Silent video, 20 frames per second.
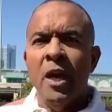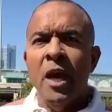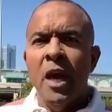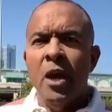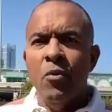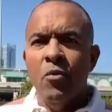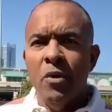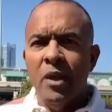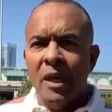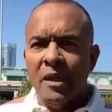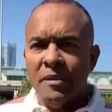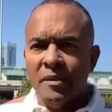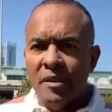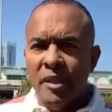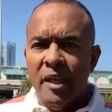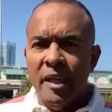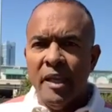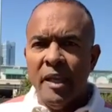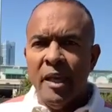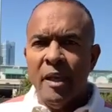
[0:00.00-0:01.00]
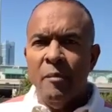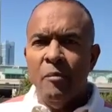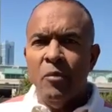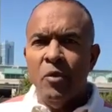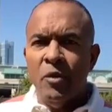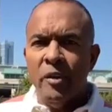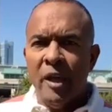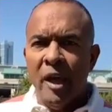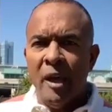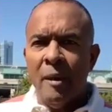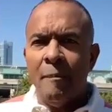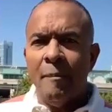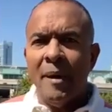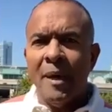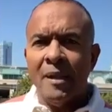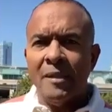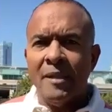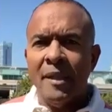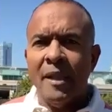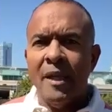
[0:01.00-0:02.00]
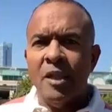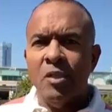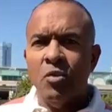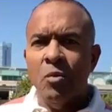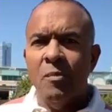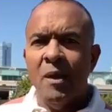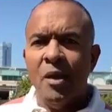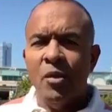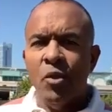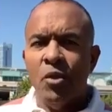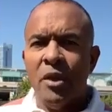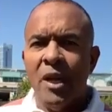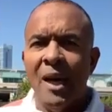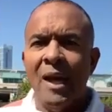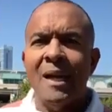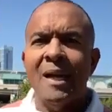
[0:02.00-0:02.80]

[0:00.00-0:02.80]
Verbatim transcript: en una serie mundial para seguir sumando ya